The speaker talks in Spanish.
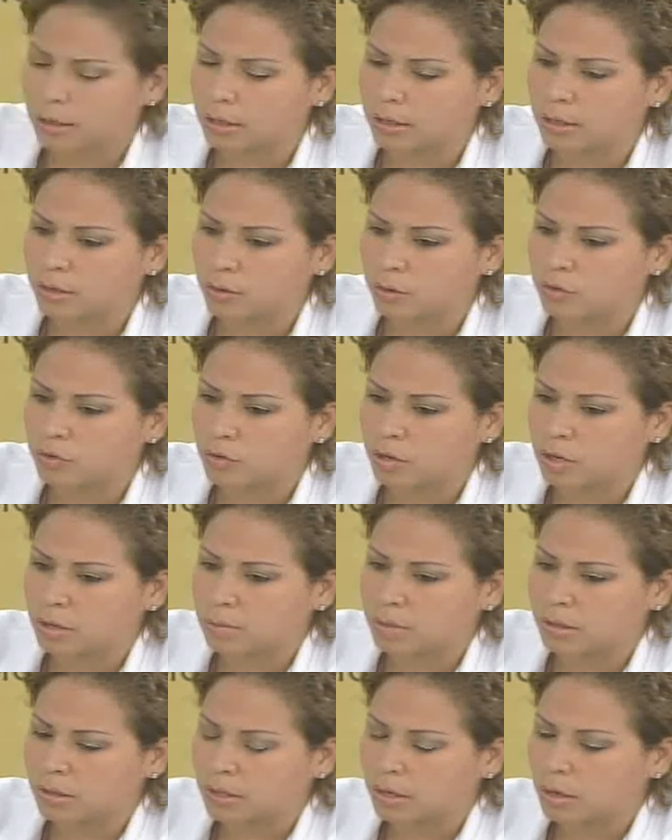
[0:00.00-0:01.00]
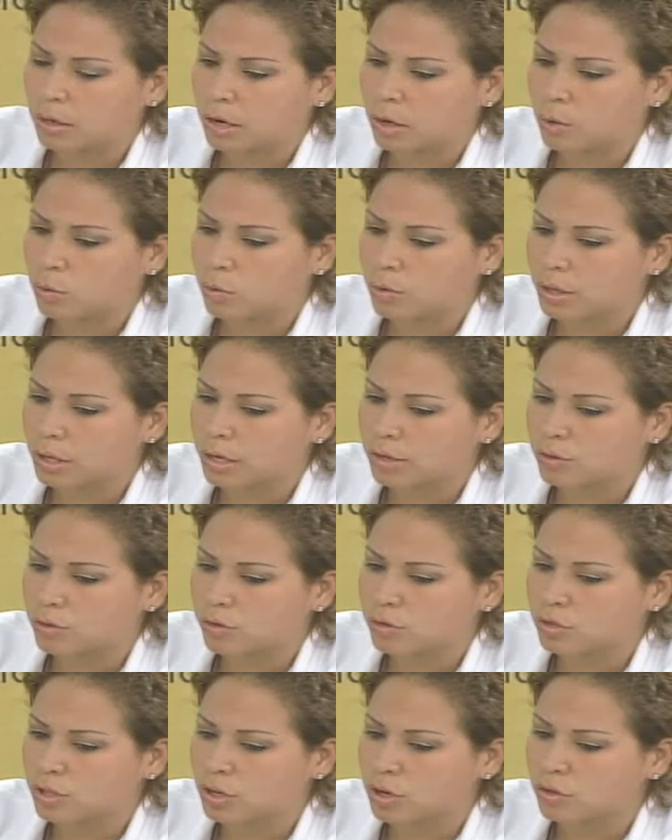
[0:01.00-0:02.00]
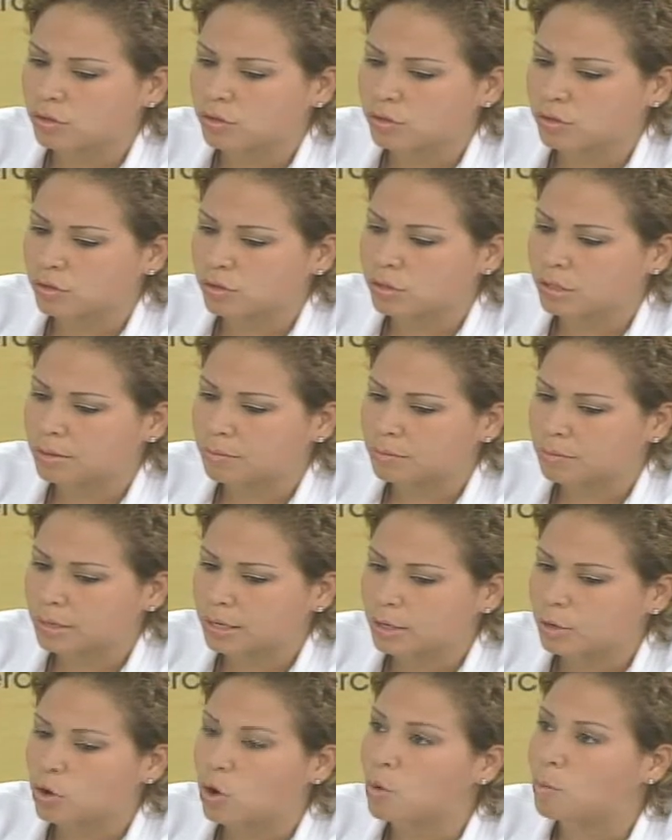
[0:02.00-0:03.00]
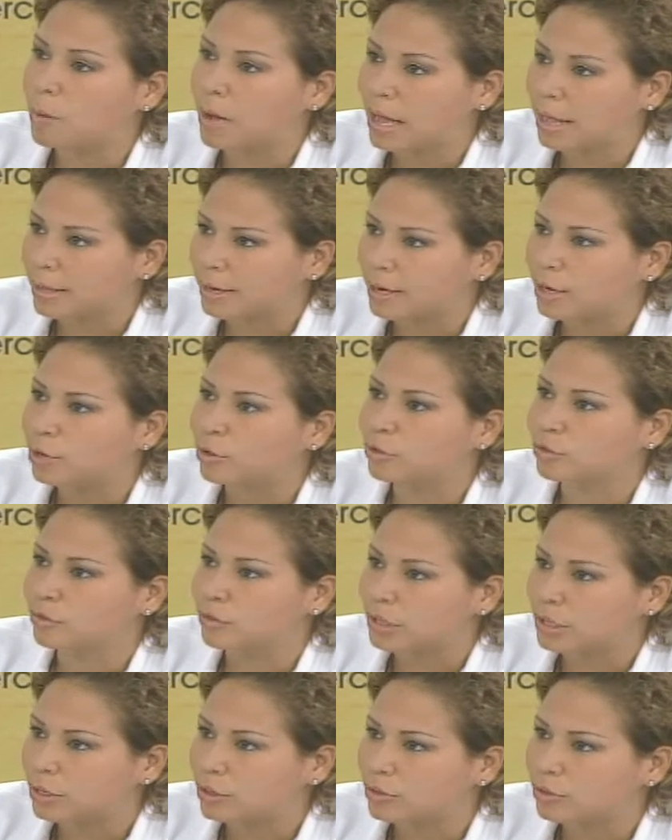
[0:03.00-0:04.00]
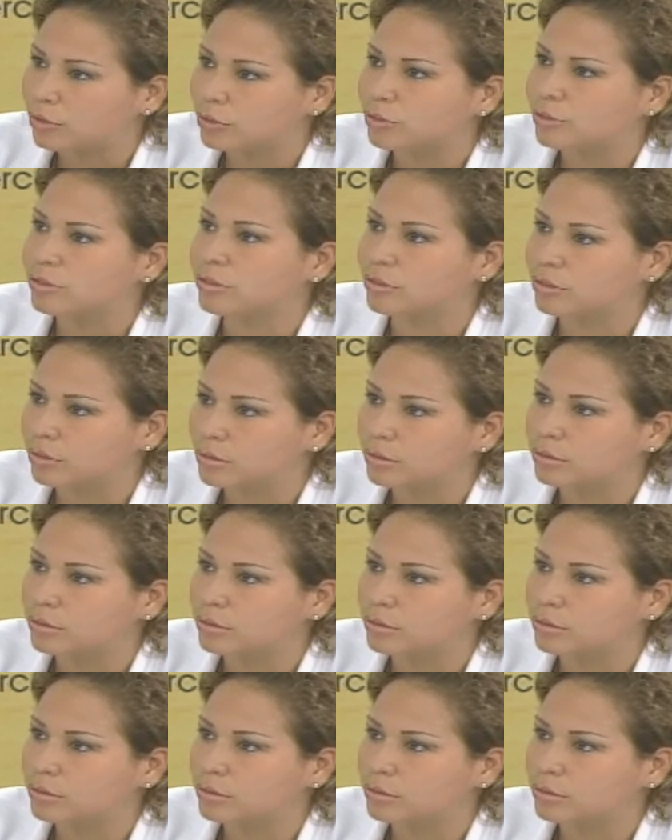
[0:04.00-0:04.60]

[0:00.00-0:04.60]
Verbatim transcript: Eh, no solamente acuden estos chicos, sino también los padres, los tíos.